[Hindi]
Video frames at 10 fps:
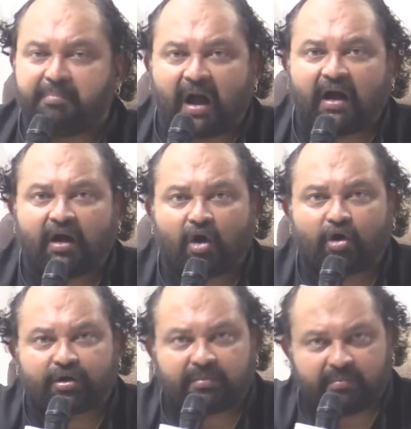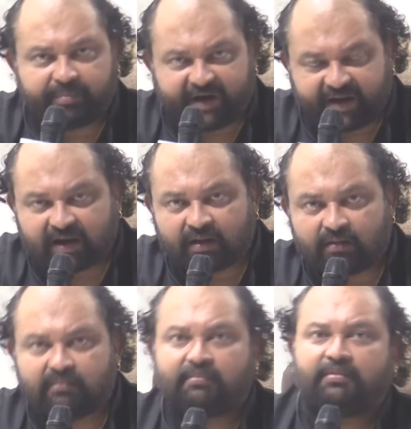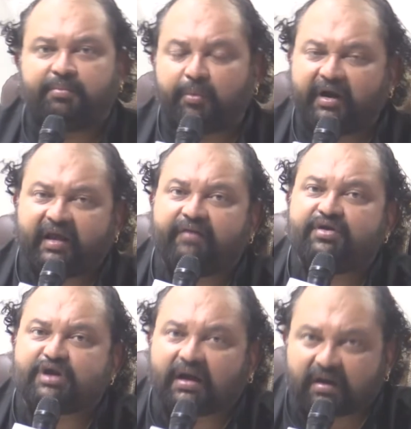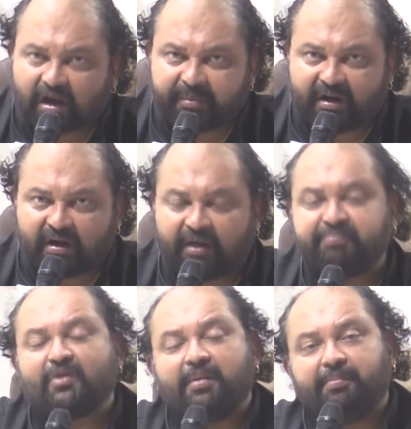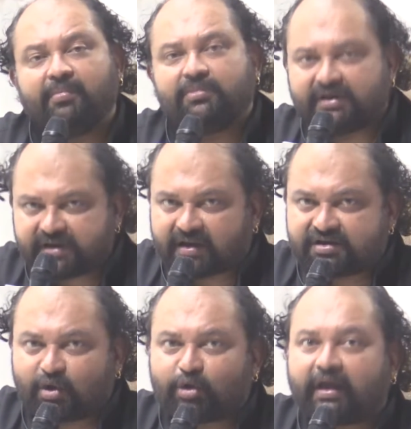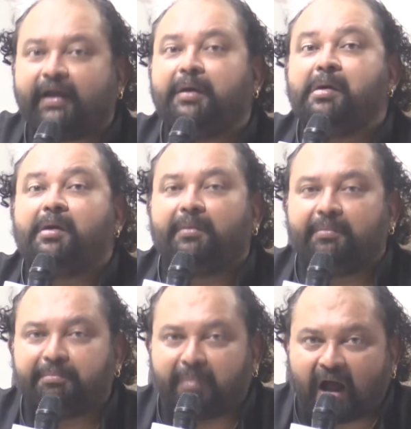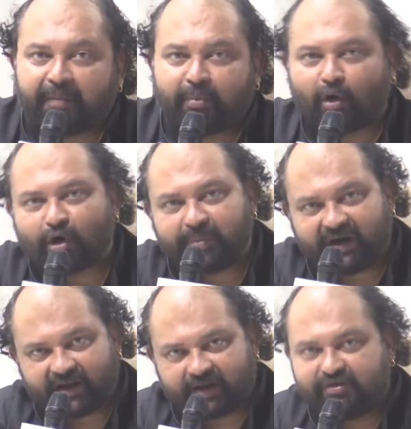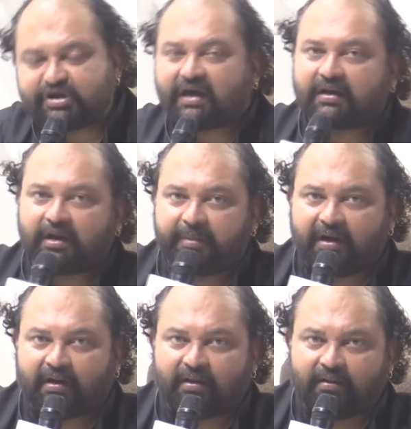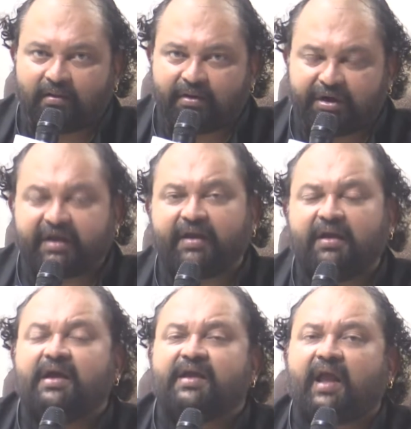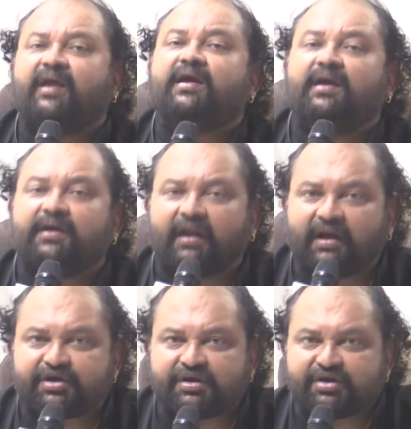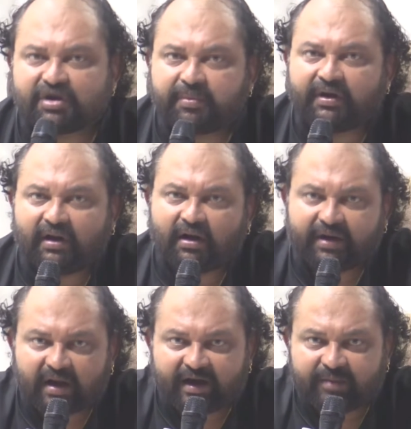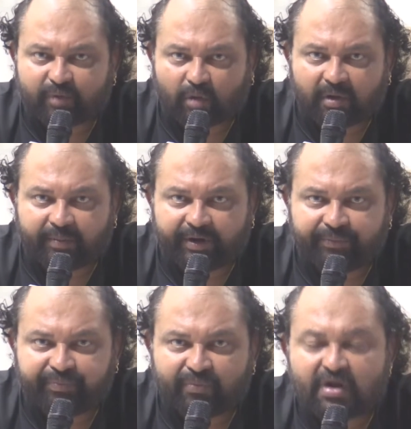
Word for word: माँ और बेटे का बेटे के विचार न मिलना जैसे अक्सर होता है बाप और बेटे के विचार न मिलना ठीक है क्या ये रिलेशनशिप रिगार्डिंग प्रॉब्लम है